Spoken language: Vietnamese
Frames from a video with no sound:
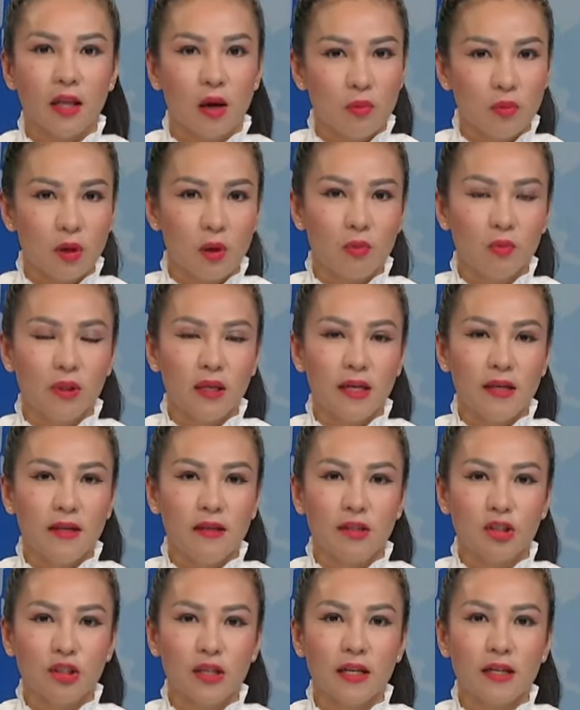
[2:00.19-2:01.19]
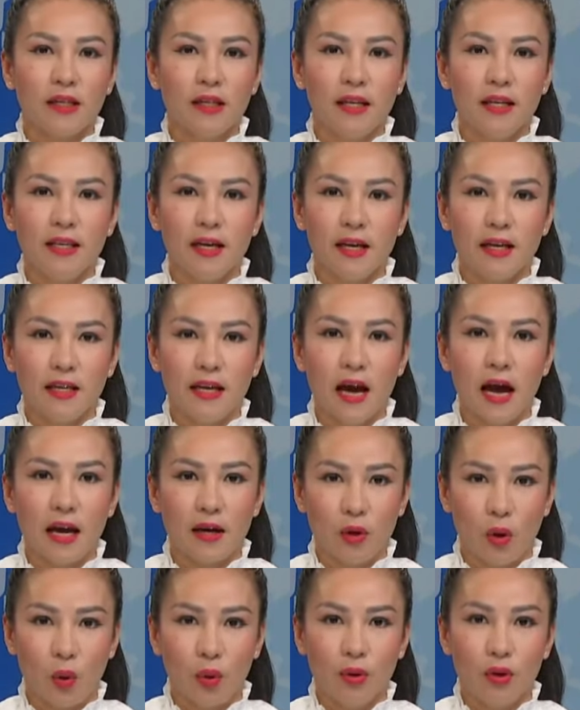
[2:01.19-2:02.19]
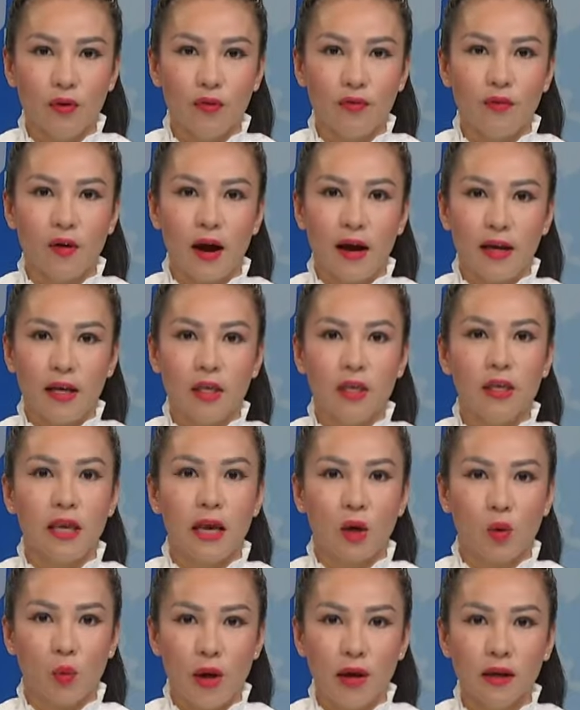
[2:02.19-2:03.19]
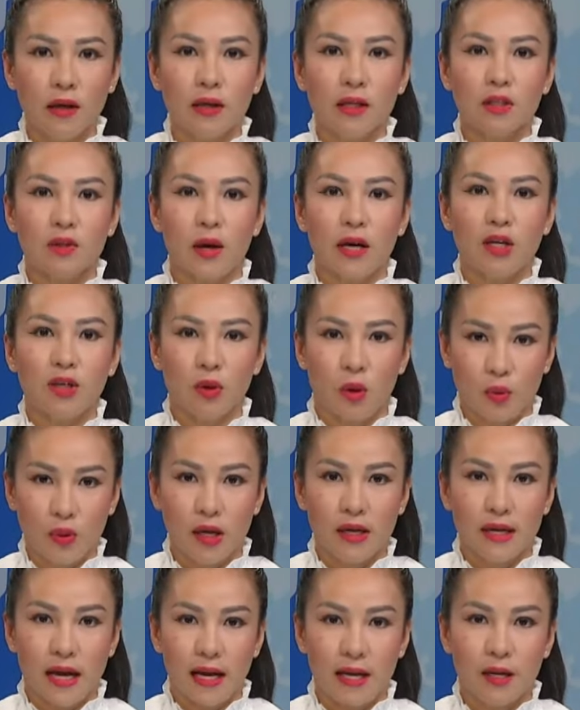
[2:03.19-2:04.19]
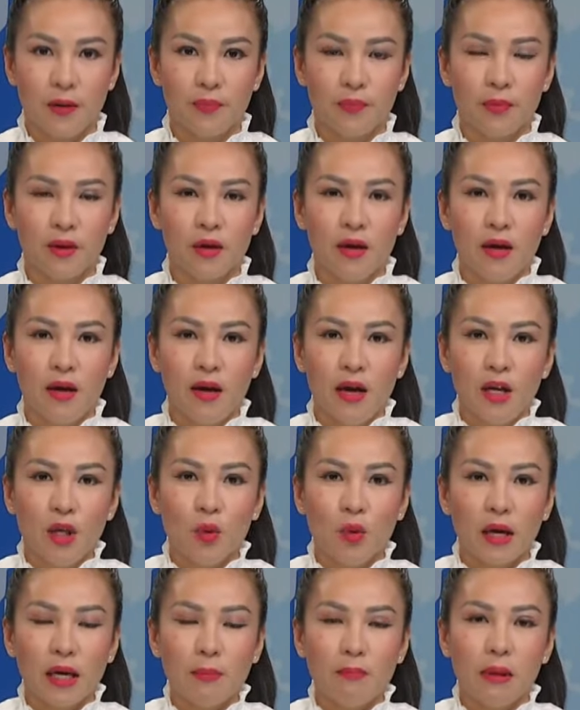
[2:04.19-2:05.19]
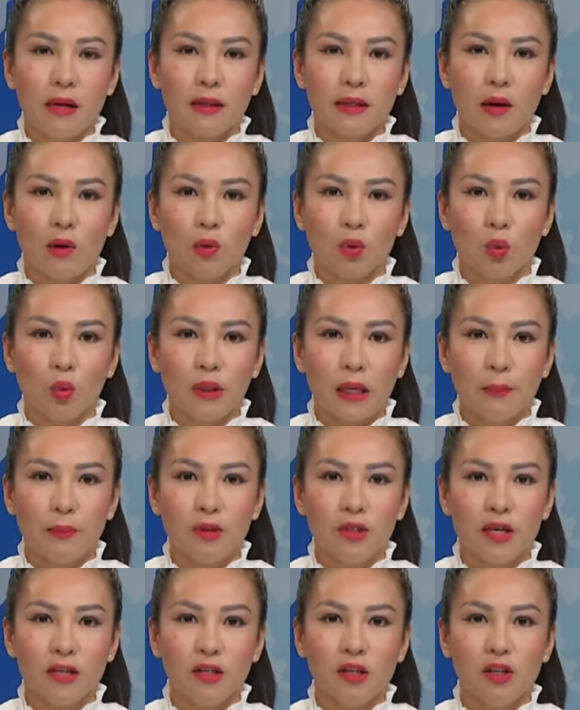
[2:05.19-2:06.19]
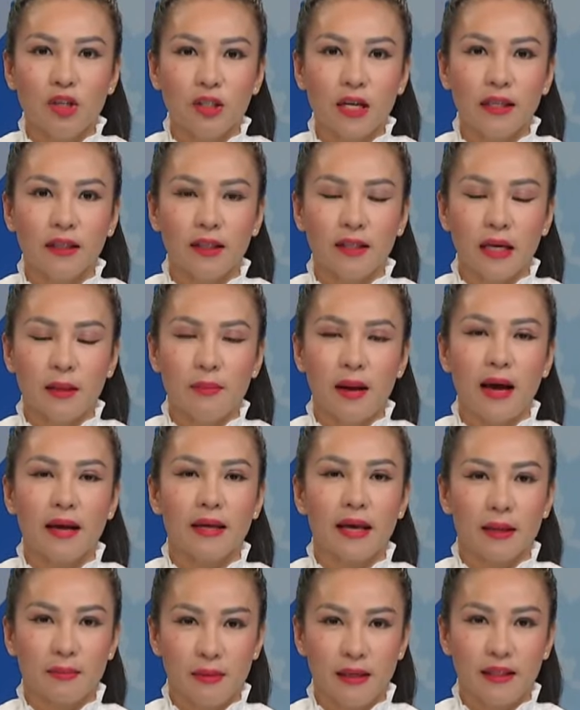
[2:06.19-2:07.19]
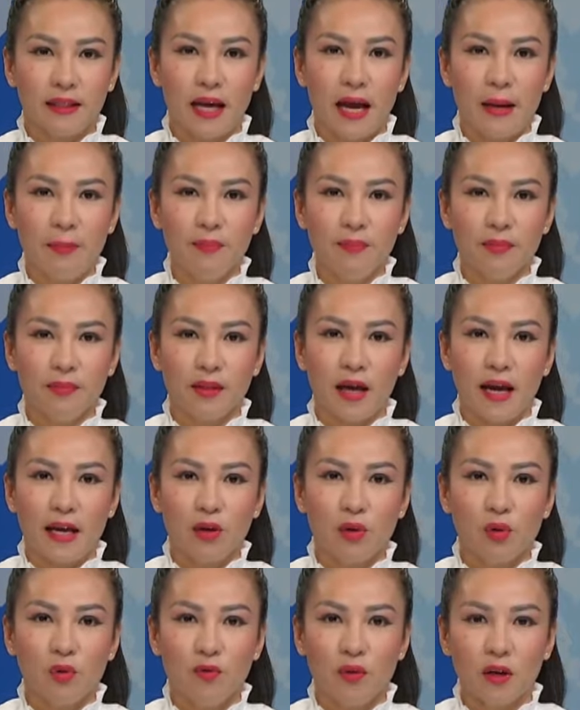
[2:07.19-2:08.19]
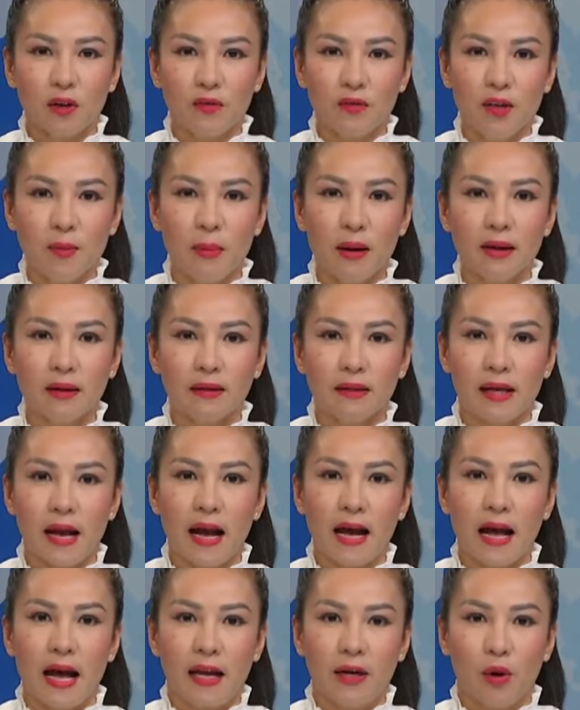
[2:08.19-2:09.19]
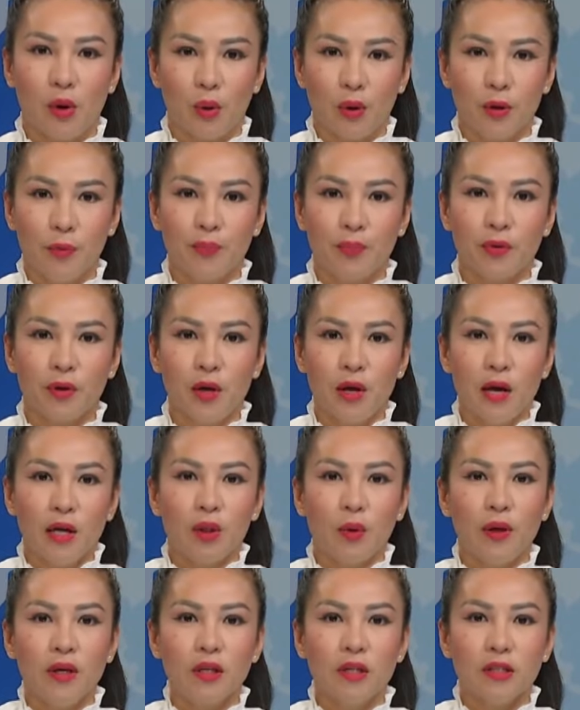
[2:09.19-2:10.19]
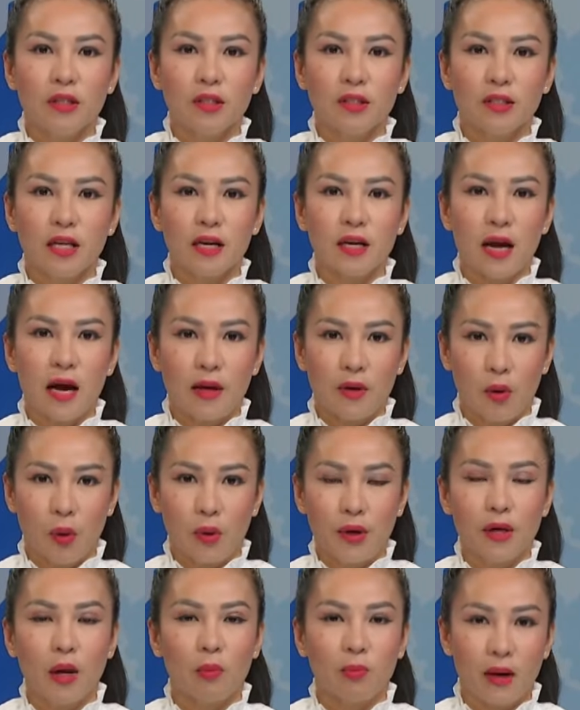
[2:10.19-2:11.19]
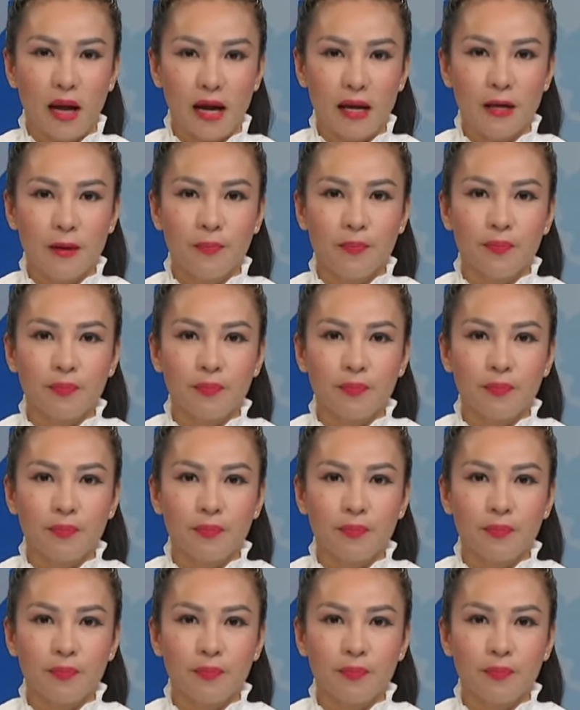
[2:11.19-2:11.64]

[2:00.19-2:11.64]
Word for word: Tổng Công ty Đường sắt kiến nghị Hà Nội phải giải quyết, xóa sổ nơi này. Du khách bắt đầu tụ tập trên đường sắt từ năm 2018 tại khu vực phía Bắc ga Hà Nội, tuyến đường sắt Hà Nội Đồng Nai,